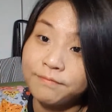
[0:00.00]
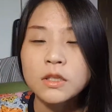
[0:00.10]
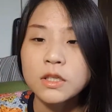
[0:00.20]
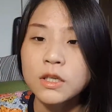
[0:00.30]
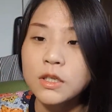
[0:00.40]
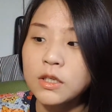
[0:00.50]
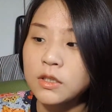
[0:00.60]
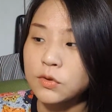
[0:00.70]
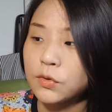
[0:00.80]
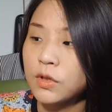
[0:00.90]

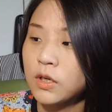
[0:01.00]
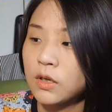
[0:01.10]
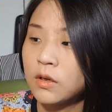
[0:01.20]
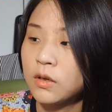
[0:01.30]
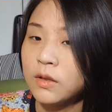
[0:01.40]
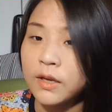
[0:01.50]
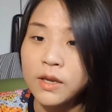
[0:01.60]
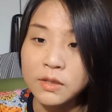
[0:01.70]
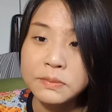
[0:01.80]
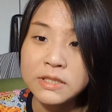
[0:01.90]
제가 전에
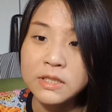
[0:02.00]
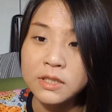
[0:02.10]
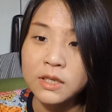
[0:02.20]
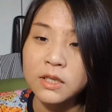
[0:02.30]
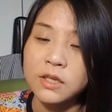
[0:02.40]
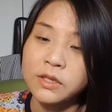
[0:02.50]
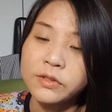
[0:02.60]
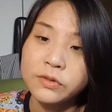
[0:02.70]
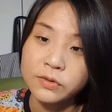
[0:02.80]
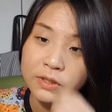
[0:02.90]
나의 입시 이야기
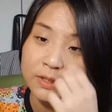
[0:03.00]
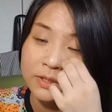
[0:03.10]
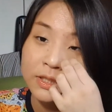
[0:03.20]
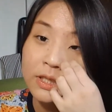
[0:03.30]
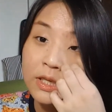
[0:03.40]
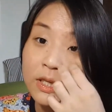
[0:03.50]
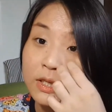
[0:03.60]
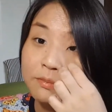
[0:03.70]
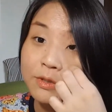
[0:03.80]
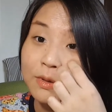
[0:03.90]
해서 제
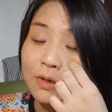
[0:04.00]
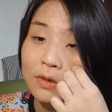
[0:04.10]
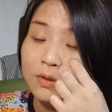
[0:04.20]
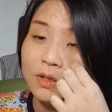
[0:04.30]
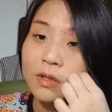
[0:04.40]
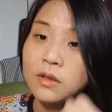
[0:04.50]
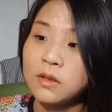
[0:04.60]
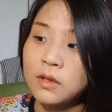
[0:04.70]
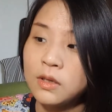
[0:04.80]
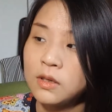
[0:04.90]
실기 입시와 관련된
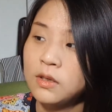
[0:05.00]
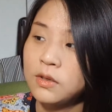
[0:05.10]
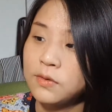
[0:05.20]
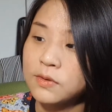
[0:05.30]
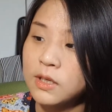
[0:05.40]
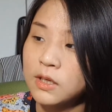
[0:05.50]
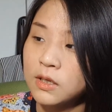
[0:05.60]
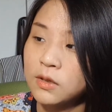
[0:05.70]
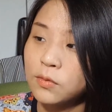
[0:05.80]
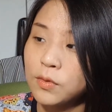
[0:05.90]

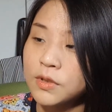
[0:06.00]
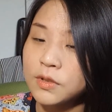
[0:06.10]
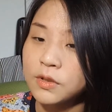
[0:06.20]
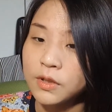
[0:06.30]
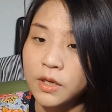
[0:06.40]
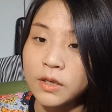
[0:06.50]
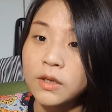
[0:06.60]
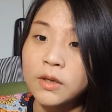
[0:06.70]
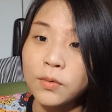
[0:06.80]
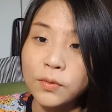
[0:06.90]
영상을 올렸었는데
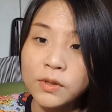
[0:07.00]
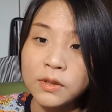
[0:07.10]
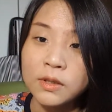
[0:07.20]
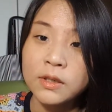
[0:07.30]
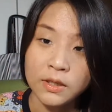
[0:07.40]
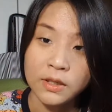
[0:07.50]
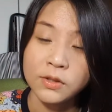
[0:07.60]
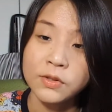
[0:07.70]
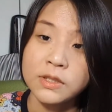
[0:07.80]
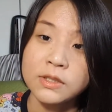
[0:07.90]
오늘
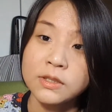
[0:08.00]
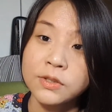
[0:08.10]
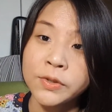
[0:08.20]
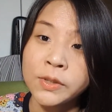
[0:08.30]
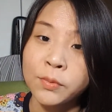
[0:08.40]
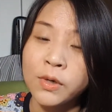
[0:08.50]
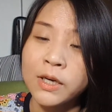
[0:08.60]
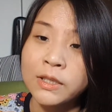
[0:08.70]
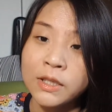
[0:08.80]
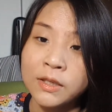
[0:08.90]
인터넷을 들어가
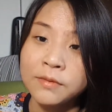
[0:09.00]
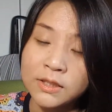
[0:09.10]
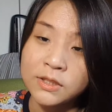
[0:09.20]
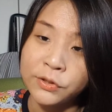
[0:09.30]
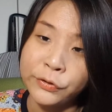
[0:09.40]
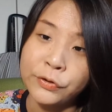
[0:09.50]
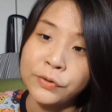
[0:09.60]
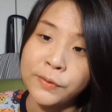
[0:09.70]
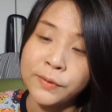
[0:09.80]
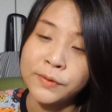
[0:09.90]
보아하니
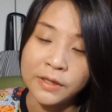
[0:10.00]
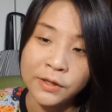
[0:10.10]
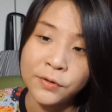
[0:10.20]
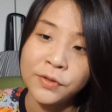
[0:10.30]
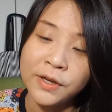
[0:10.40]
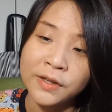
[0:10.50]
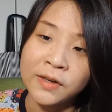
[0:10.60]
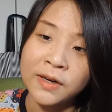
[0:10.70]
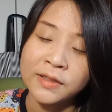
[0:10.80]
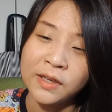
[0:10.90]
드디어 이런
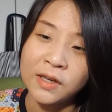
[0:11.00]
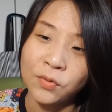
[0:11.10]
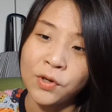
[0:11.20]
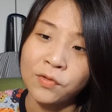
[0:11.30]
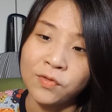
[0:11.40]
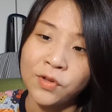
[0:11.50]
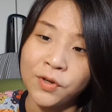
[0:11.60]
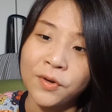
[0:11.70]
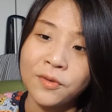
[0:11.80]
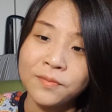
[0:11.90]
얘기를 할 때가
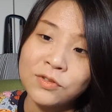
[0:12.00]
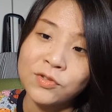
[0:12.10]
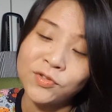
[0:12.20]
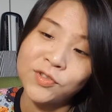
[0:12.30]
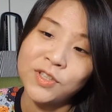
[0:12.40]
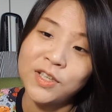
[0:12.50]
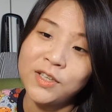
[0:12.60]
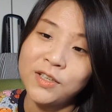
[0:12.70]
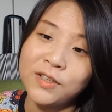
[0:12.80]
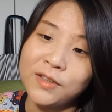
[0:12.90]
되었군요.
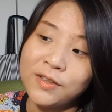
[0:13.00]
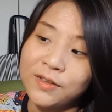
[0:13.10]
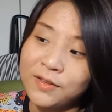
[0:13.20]
수능이